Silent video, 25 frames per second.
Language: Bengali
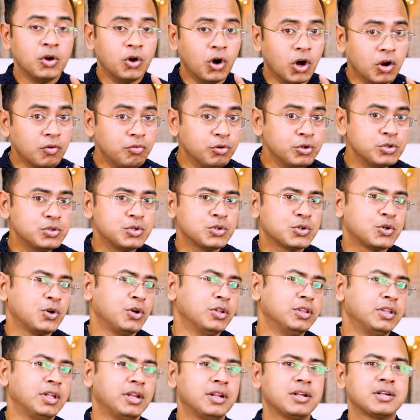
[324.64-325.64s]
গর্ভস্থ
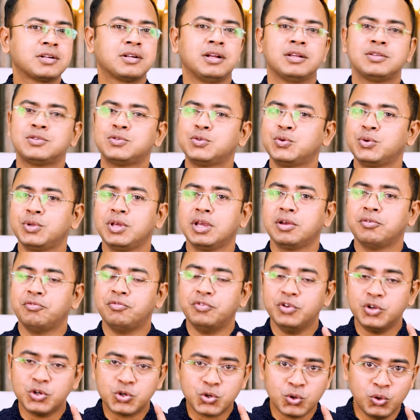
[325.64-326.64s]
সন্তানের স্বাস্থ্য নিয়ে
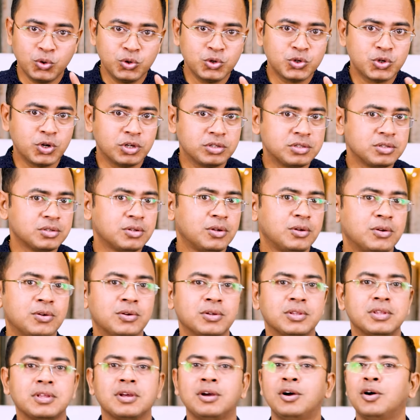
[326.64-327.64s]
ভীষণ সচেতন
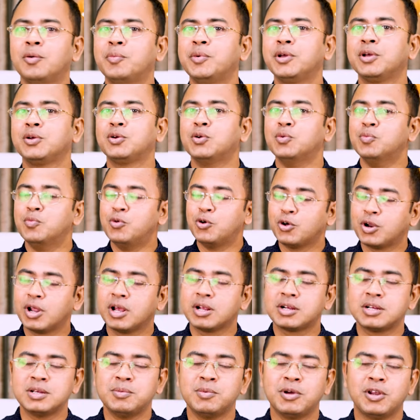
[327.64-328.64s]
হতে হবে কুম্ভ
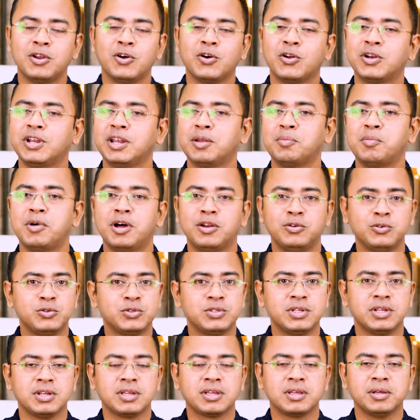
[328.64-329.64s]
রাশি বালকদের
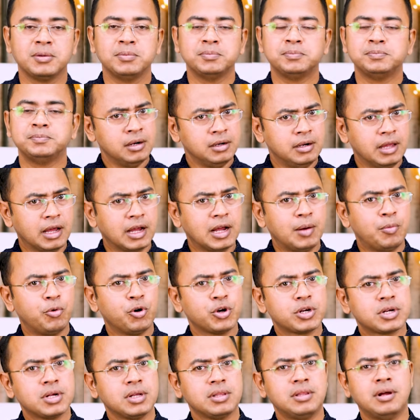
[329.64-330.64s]
মানুষদেরকে টাকা
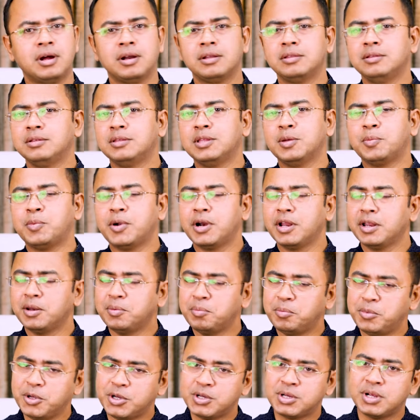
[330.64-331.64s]
পয়সা ধার দিতে পারেন
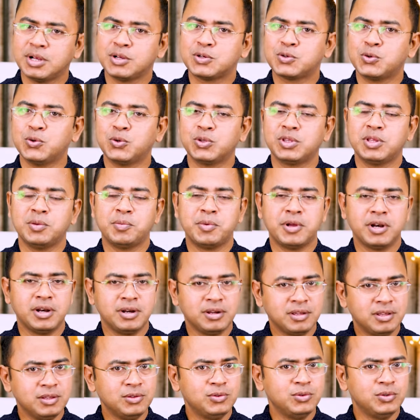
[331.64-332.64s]
বিশ্বাস করতে পারেন
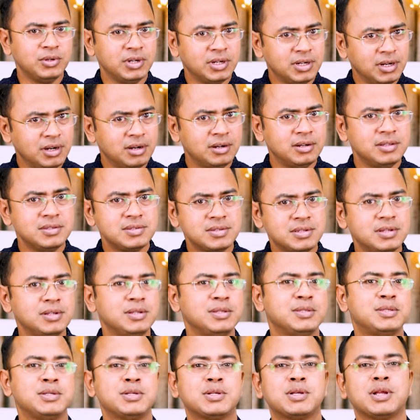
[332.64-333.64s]
কিন্তু এটা রিস্কি
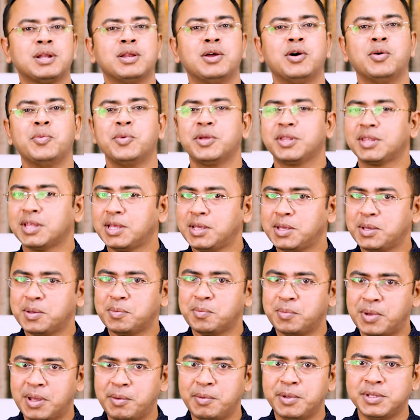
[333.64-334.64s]
ডিসিশন হবে তাই
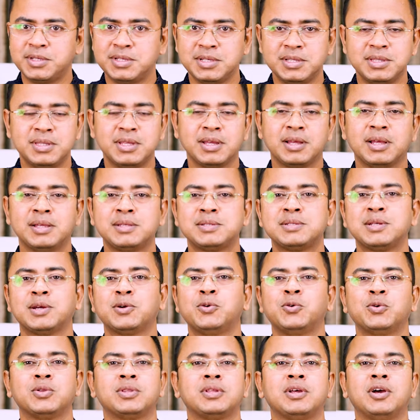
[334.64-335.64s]
ভেবে চিনতে কাজটা
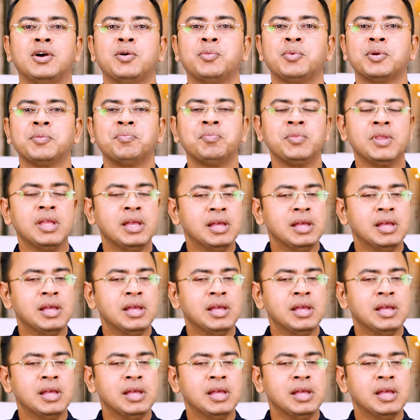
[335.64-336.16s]
করতে হবে